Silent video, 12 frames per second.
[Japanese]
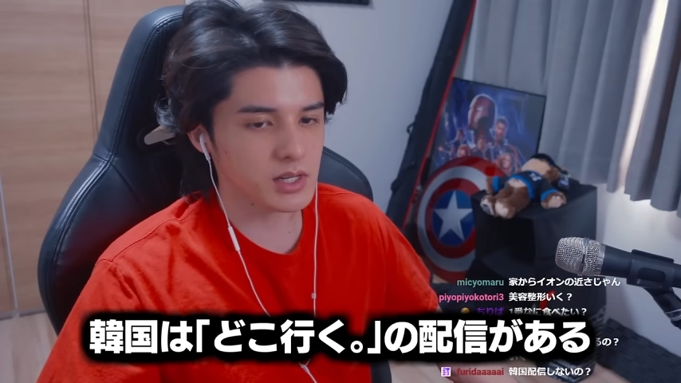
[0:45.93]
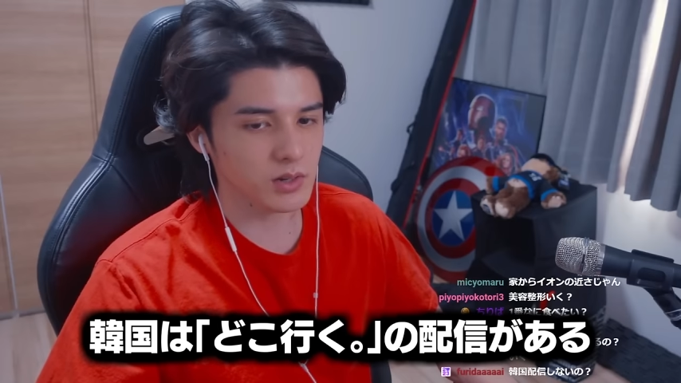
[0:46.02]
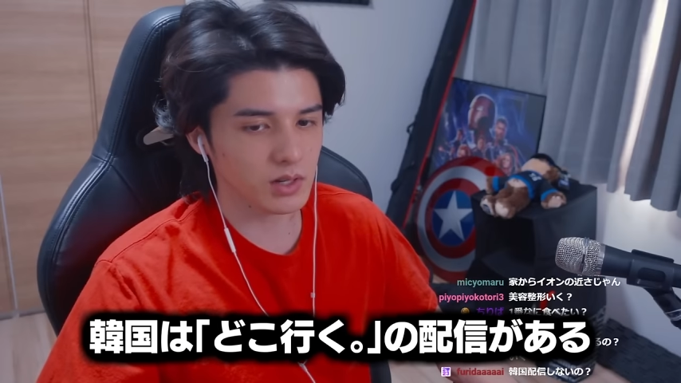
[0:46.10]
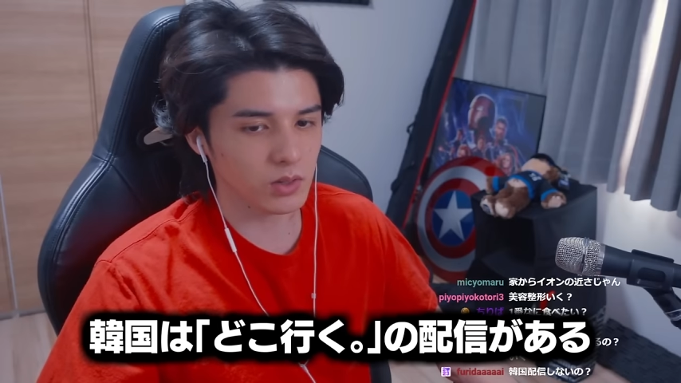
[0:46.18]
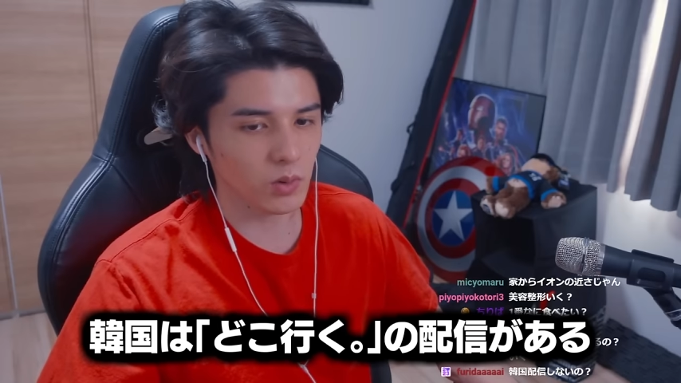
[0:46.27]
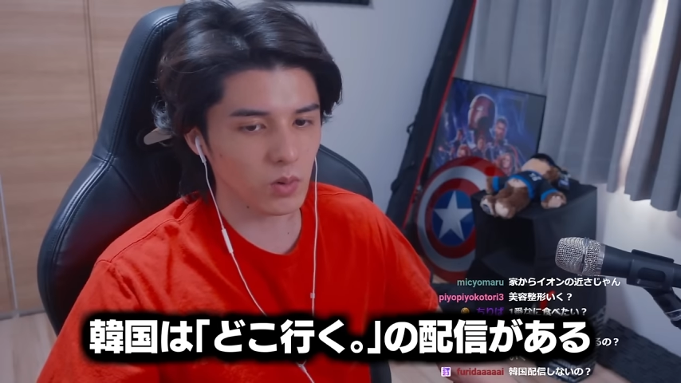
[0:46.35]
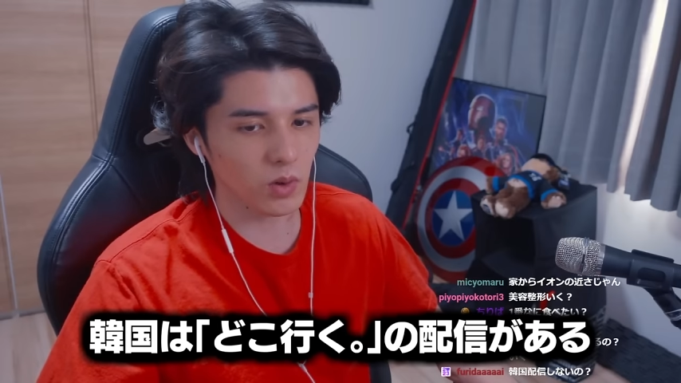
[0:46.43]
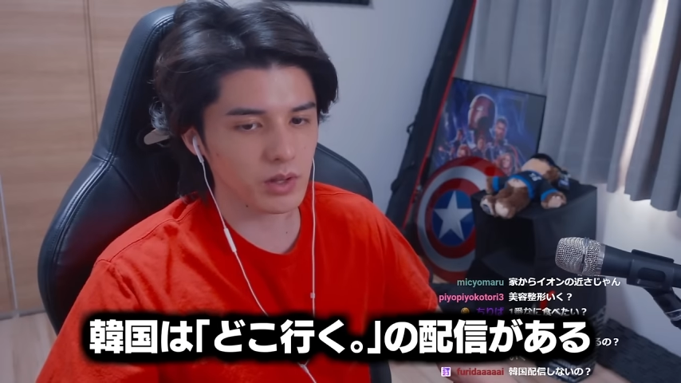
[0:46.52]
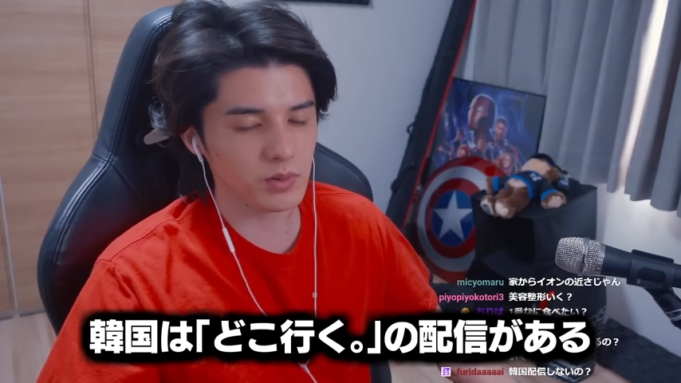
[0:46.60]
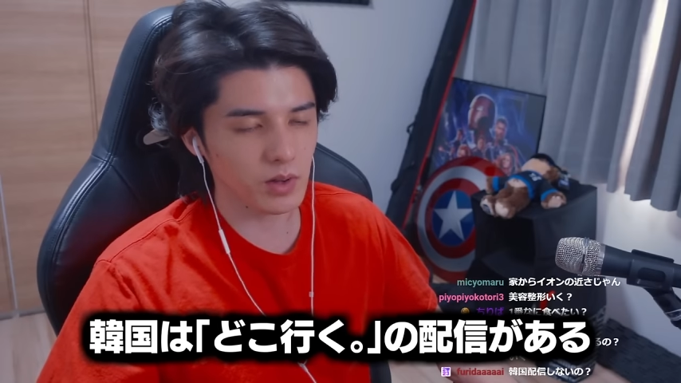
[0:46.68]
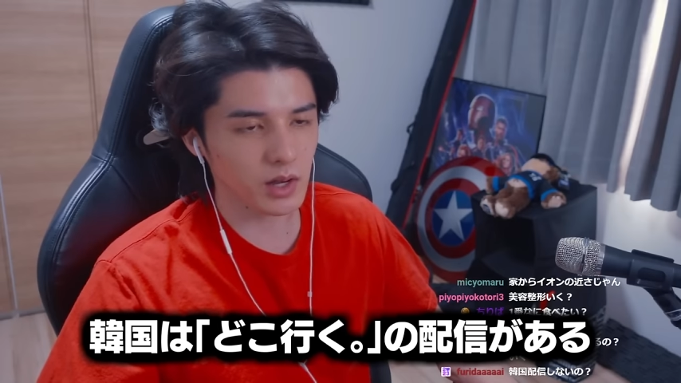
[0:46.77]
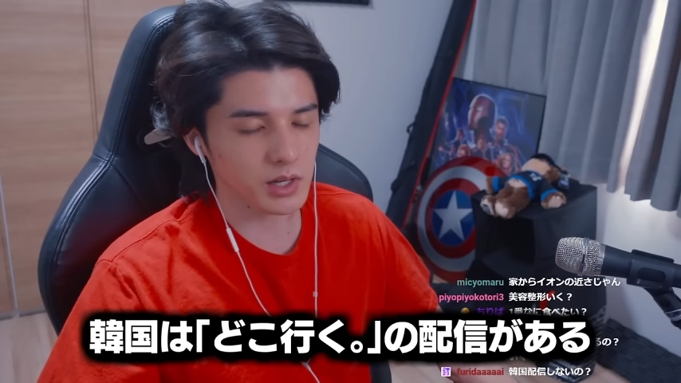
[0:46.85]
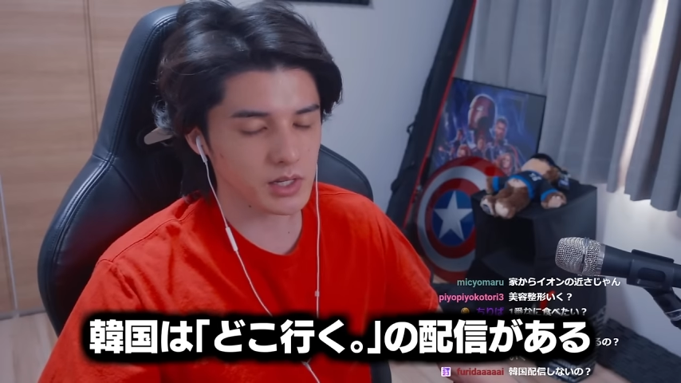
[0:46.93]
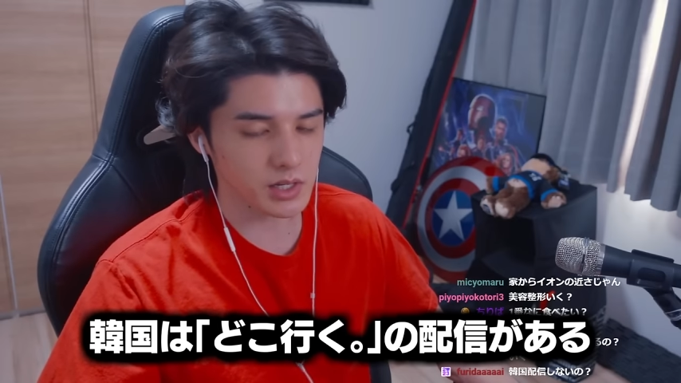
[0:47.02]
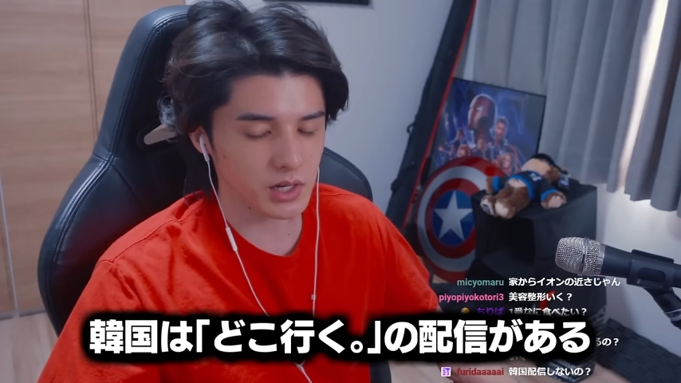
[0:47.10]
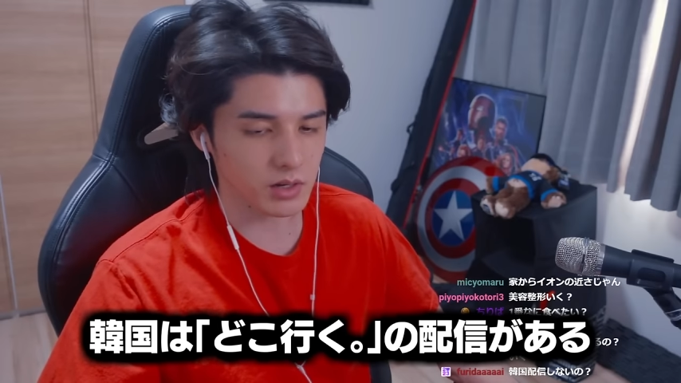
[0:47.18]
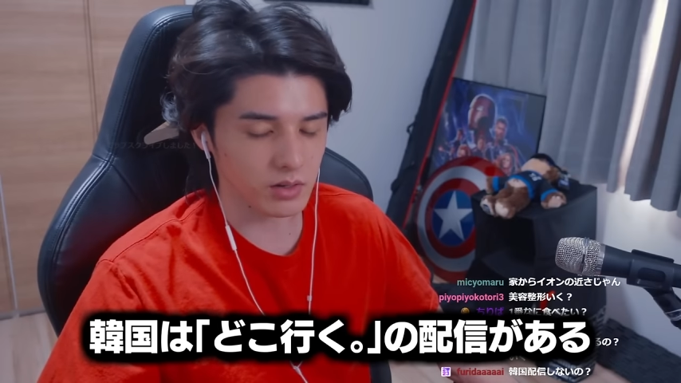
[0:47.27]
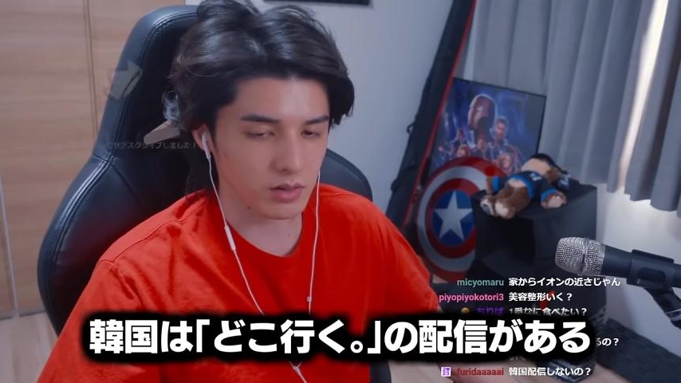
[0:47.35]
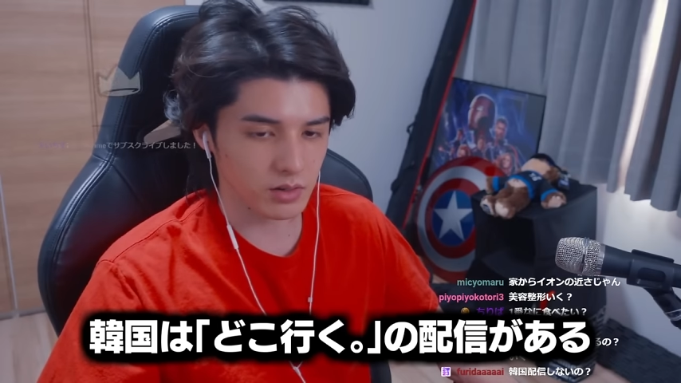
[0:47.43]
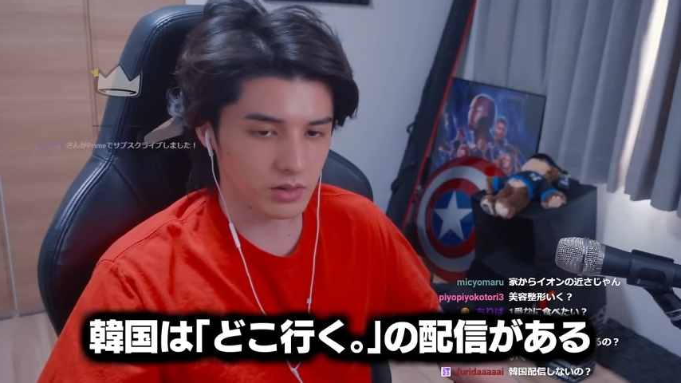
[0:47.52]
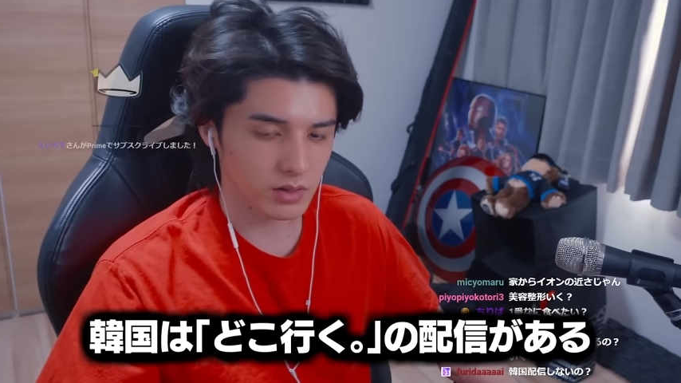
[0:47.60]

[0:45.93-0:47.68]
信はどこ行くの配信がある。